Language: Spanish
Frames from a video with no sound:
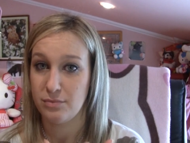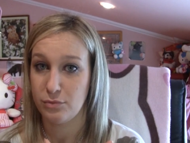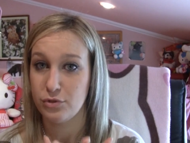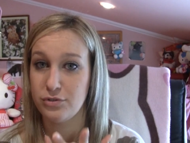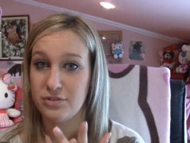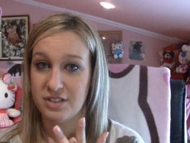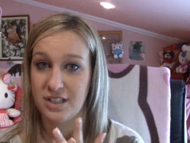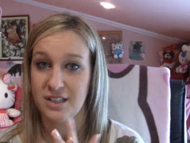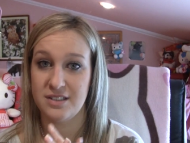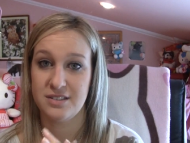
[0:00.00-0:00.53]

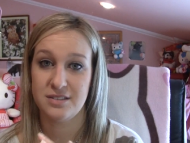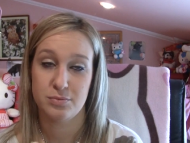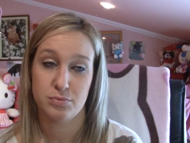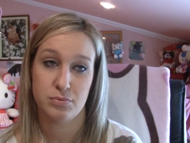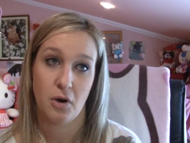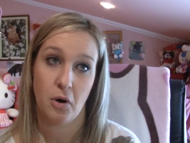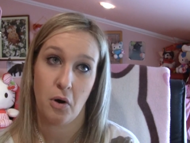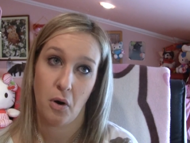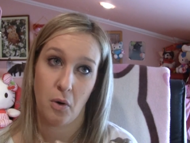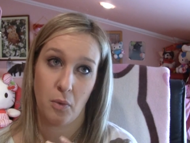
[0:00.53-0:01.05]
muchas
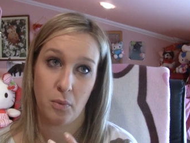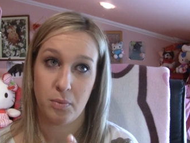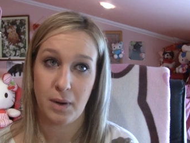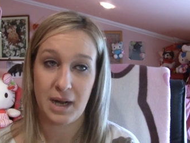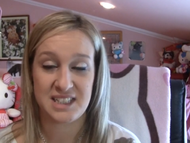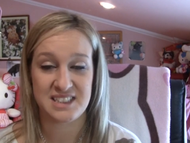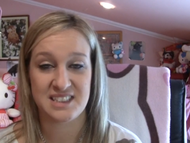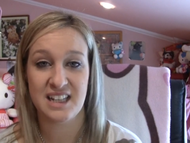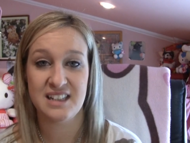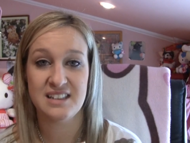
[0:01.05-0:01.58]
o
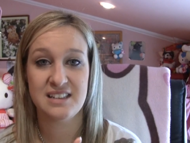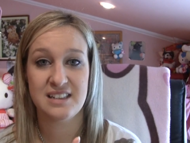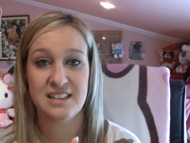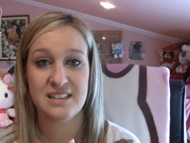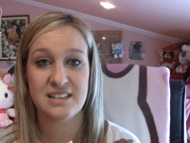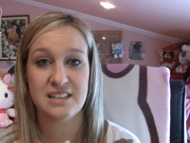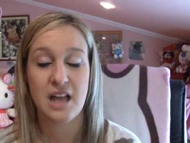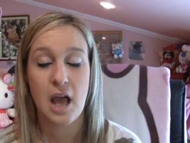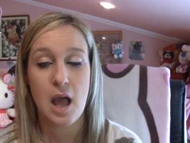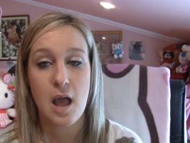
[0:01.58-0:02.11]

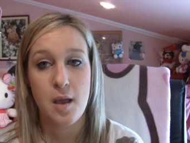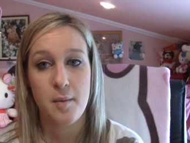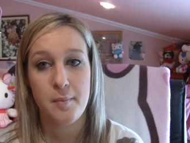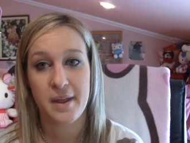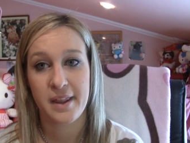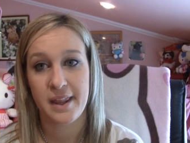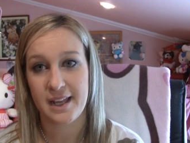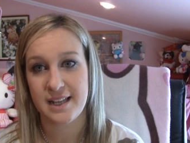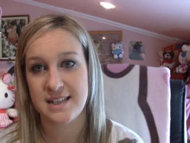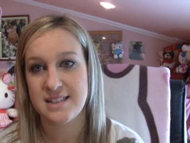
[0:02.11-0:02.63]
bastantes
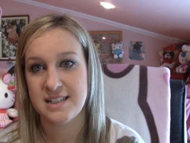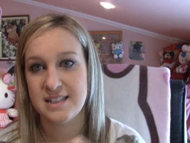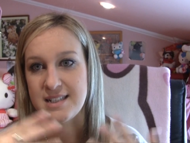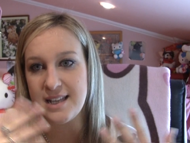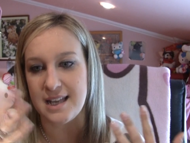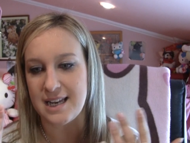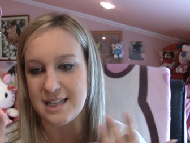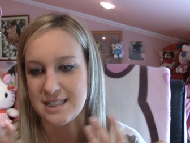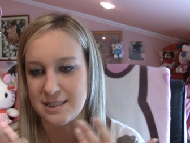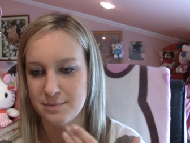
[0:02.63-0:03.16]
me dijisteis
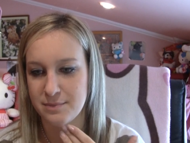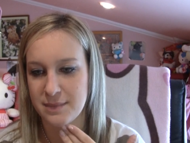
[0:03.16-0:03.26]
que,